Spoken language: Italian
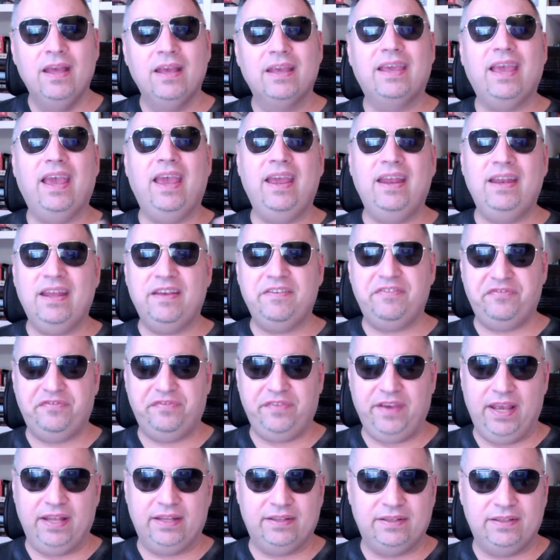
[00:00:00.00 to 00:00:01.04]
che in
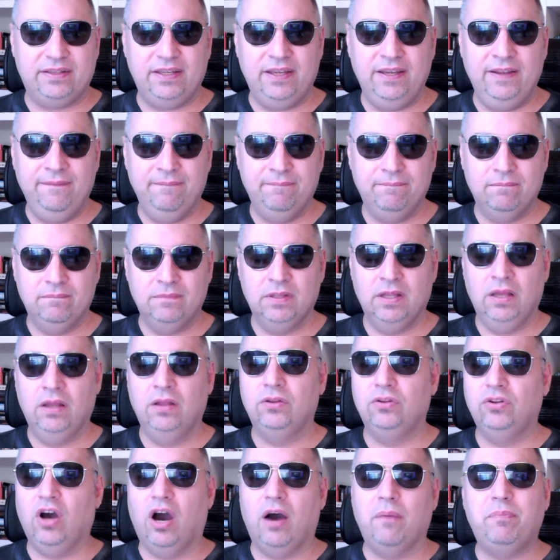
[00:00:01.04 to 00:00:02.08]
effetti
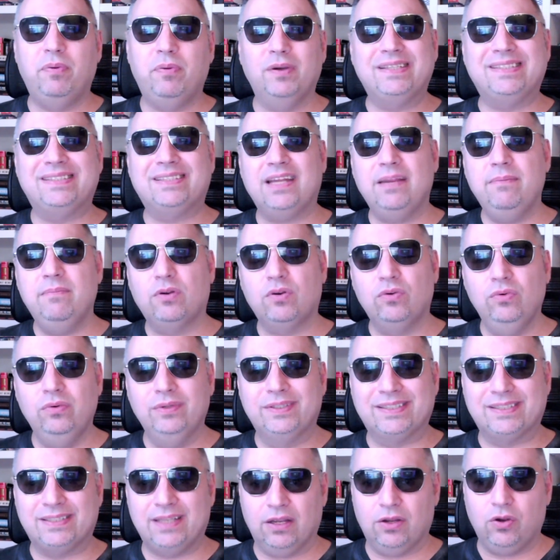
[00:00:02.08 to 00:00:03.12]
dopo Extreme
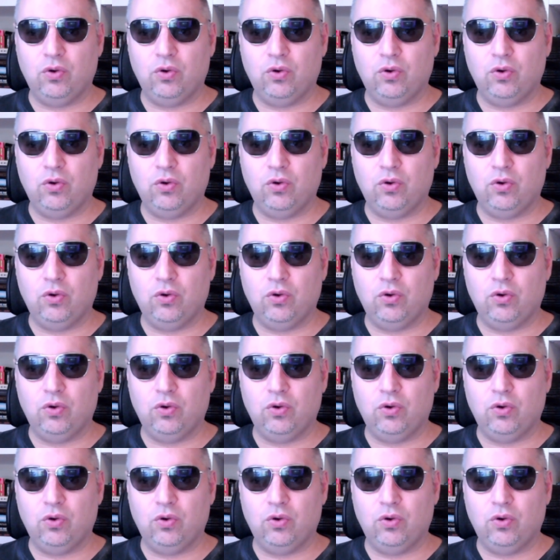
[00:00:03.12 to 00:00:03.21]
Rules